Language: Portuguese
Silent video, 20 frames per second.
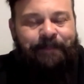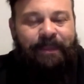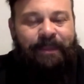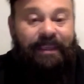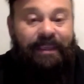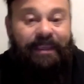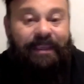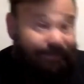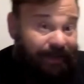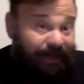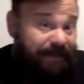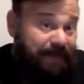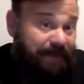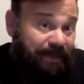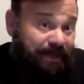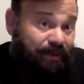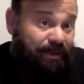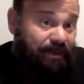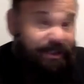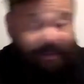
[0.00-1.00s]
E,
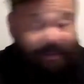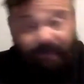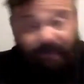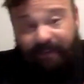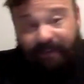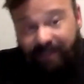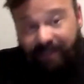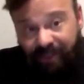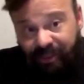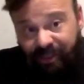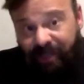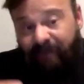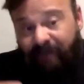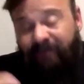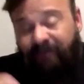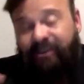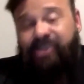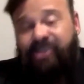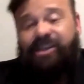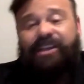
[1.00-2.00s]
infelizmente, hoje talvez a gente não
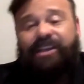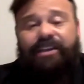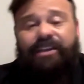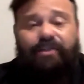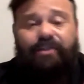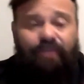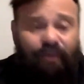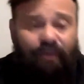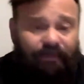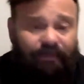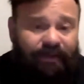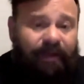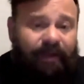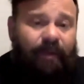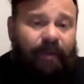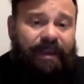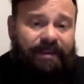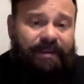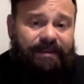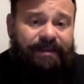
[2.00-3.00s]
veja isso com
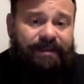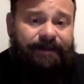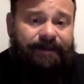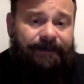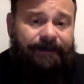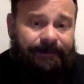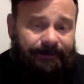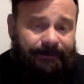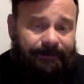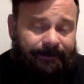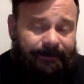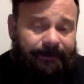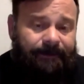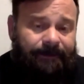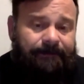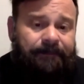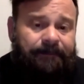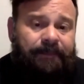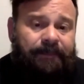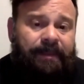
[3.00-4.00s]
frequência. Né?
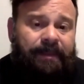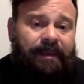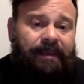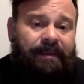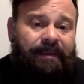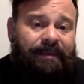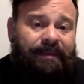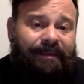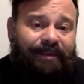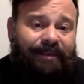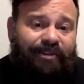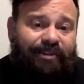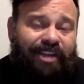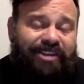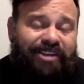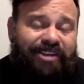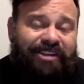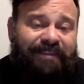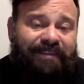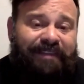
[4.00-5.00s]
Eu já
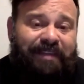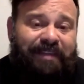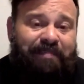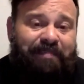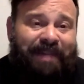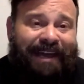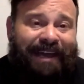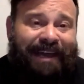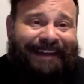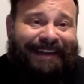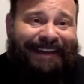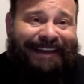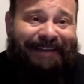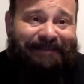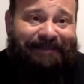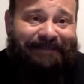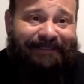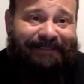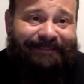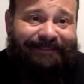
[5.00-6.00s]
tive que parar.